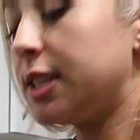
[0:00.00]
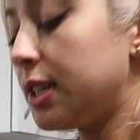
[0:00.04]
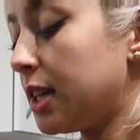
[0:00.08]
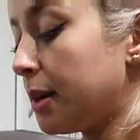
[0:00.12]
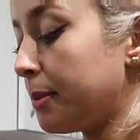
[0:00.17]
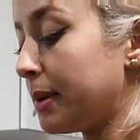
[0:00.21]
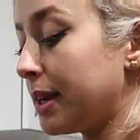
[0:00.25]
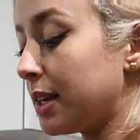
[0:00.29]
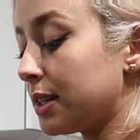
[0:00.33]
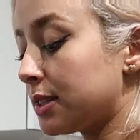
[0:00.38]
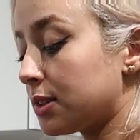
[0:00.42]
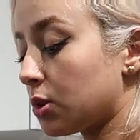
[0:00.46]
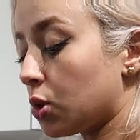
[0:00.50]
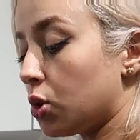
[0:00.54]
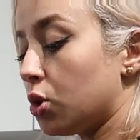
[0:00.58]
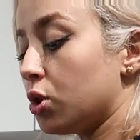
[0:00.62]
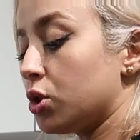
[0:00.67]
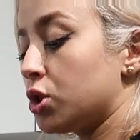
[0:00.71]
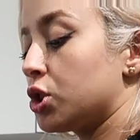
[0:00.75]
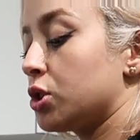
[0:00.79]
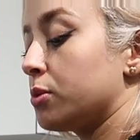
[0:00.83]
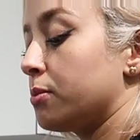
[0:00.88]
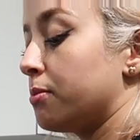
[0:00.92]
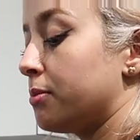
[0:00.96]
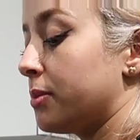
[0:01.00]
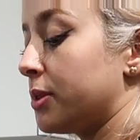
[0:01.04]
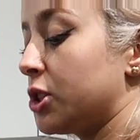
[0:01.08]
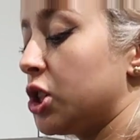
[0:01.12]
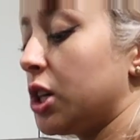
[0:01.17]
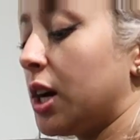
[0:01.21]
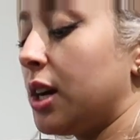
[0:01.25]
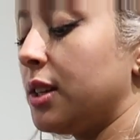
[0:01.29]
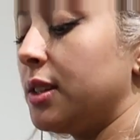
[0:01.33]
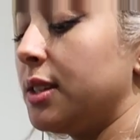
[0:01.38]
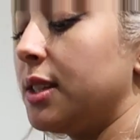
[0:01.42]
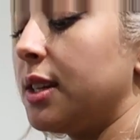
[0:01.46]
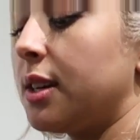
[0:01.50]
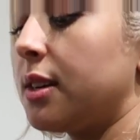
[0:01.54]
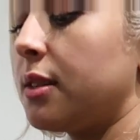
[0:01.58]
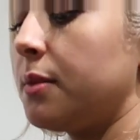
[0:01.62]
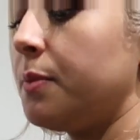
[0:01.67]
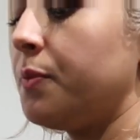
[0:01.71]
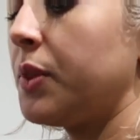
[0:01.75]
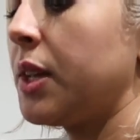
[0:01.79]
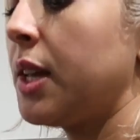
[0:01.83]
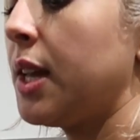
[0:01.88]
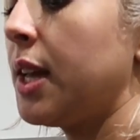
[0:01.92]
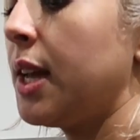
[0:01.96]
يديا ما يلصقوش ماشي غندير
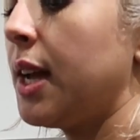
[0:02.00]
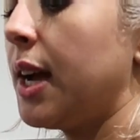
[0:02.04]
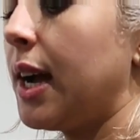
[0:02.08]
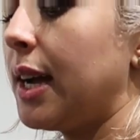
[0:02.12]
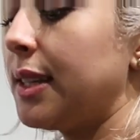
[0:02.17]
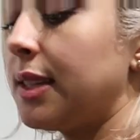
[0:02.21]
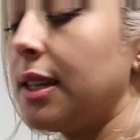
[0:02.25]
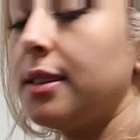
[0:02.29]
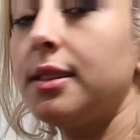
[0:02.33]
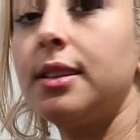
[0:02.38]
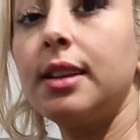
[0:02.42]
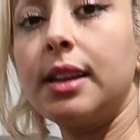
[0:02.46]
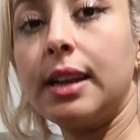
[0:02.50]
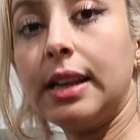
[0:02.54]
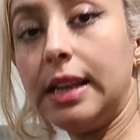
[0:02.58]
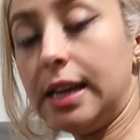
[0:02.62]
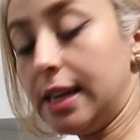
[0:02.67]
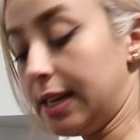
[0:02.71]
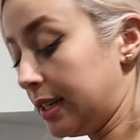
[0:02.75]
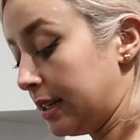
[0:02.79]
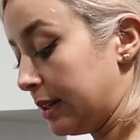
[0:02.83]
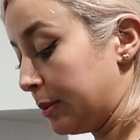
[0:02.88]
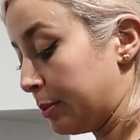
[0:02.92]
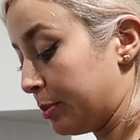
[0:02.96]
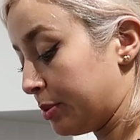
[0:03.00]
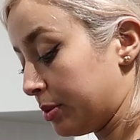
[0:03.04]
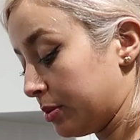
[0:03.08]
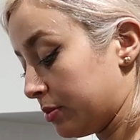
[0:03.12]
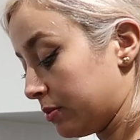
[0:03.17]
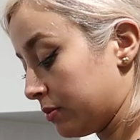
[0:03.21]
غادي ندير الحليب